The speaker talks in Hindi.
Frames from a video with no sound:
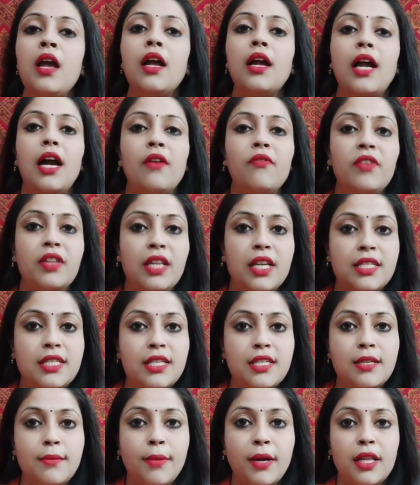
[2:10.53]
काफ़ी तेज़ी
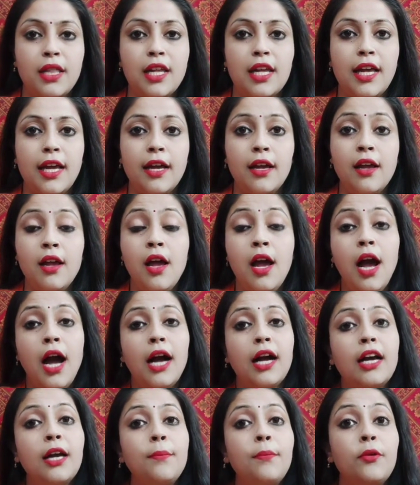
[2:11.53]
से बढ़ती है
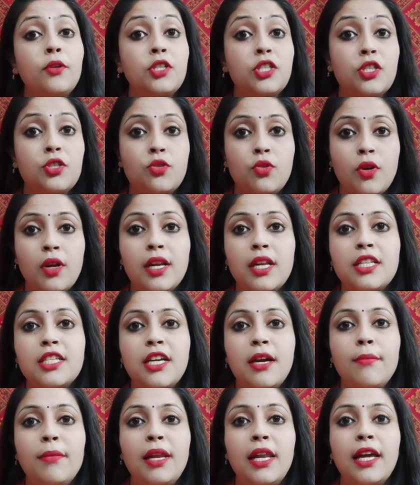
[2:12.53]
अगर प्रोजेस्ट्रॉन
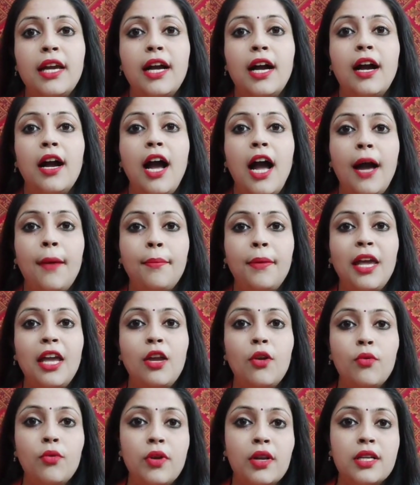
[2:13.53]
अच्छा मिलेगा आपके
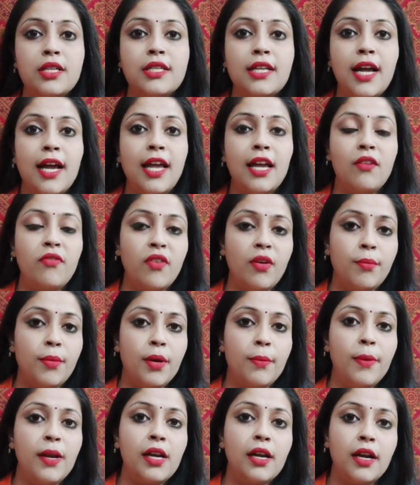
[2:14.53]
यूट्रस का एक
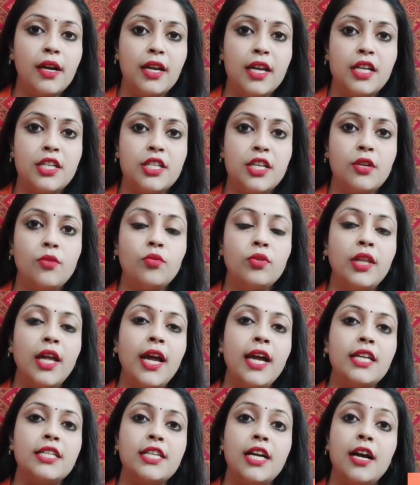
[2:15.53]
फेवरेबल कंडीशन होता
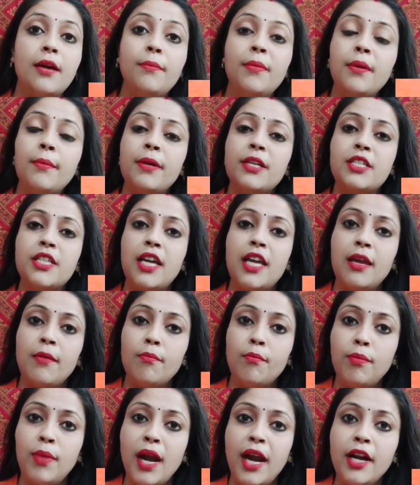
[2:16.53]
है जहाँ पर बच्चा
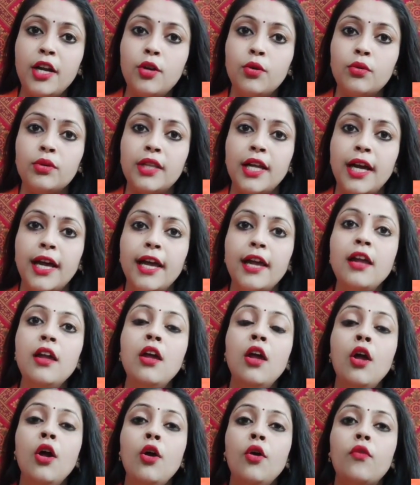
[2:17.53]
इम्प्लांट होता है
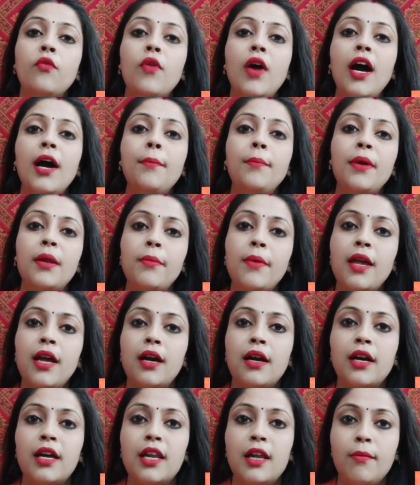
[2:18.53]
वहाँ पर भी
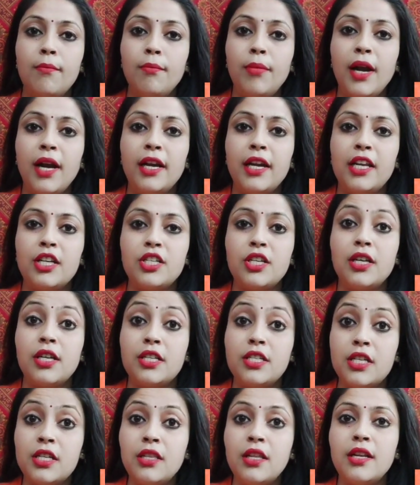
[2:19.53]
अगर इम्प्लांटेशन
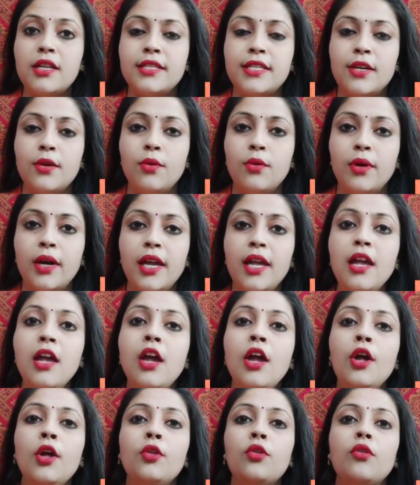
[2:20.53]
अच्छी तरह से हो गई
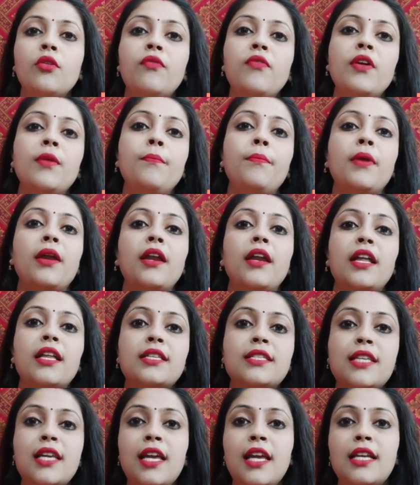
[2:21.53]
तो फिर
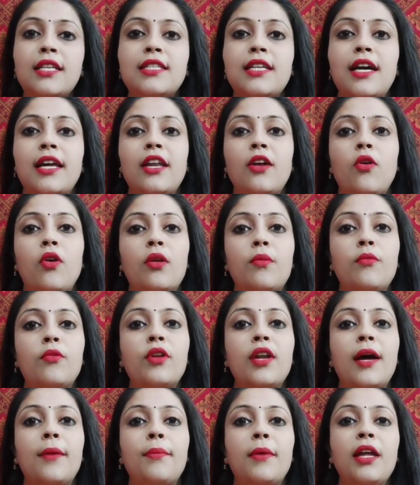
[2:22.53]
प्रेगनेंसी के सारे हार्मोन
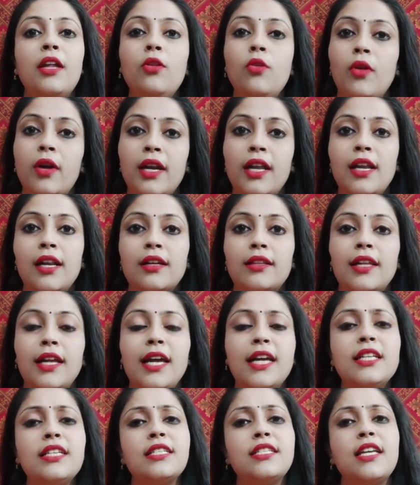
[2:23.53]
आपके दौड़ने लगते
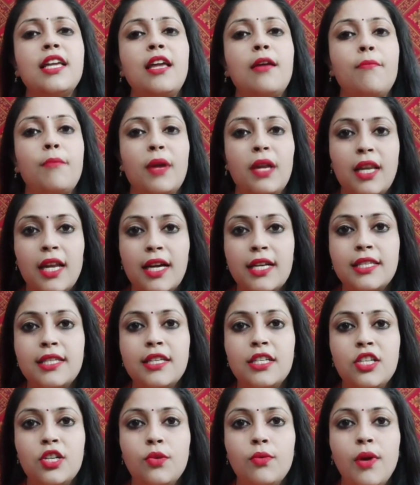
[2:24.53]
हैं जैसे कि बीटा एस
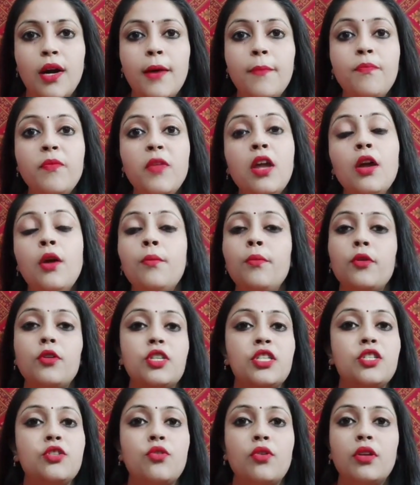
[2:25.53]
हुआ
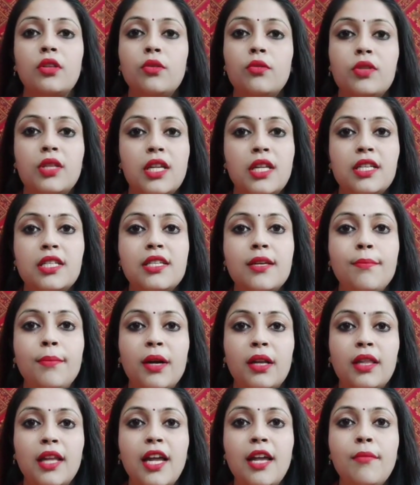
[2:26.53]
प्रोजेस्ट्रॉन तो तेज़ी से
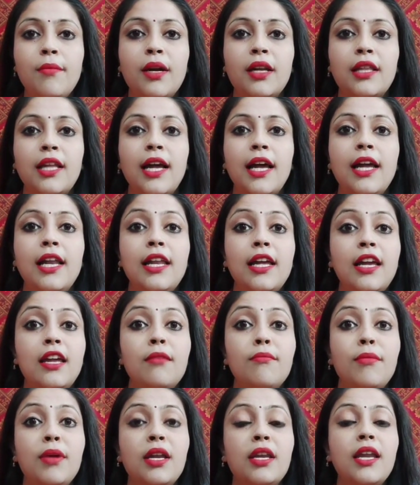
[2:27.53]
बढ़ता ही बढ़ता है लेकिन
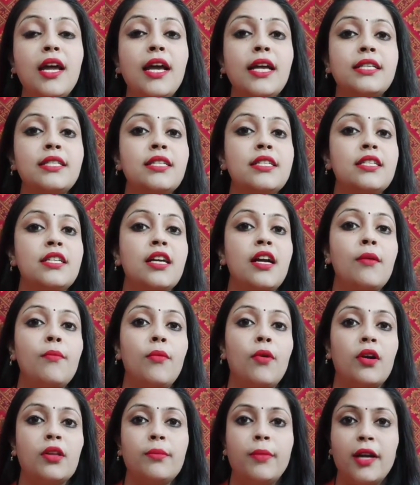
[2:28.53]
बीटा एस का
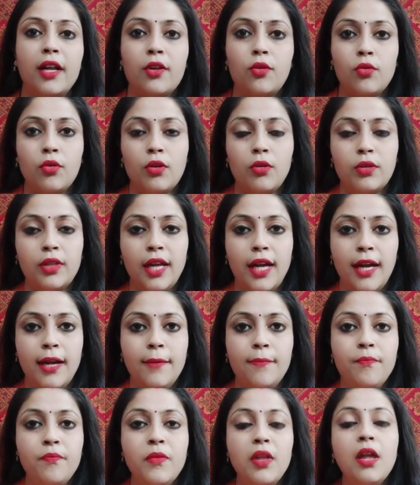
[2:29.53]
बहुत बड़ा रोल होता है
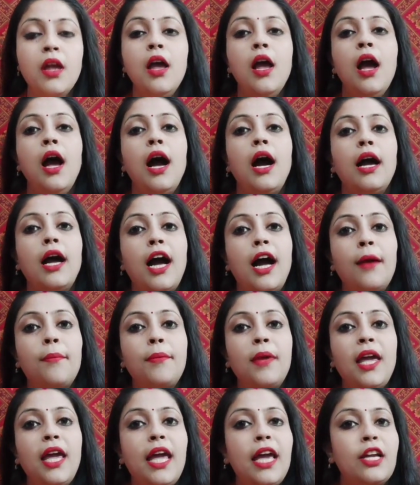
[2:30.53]

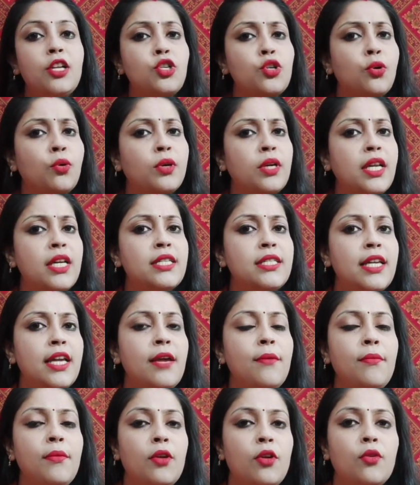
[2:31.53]
आपके एक छोटे से
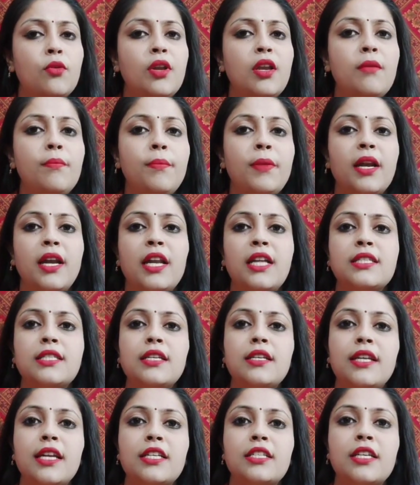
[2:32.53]
यूरिन प्रेगनेंसी
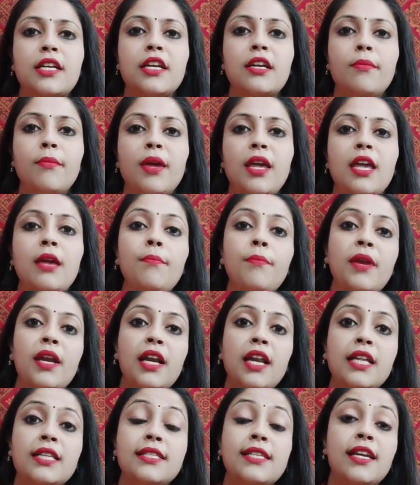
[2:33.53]
टेस्ट किट में ही
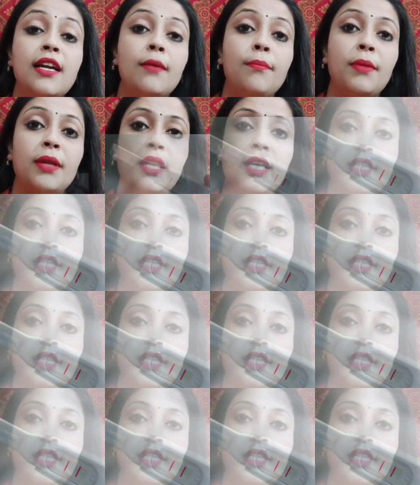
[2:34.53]
प्रेगनेंसी का पता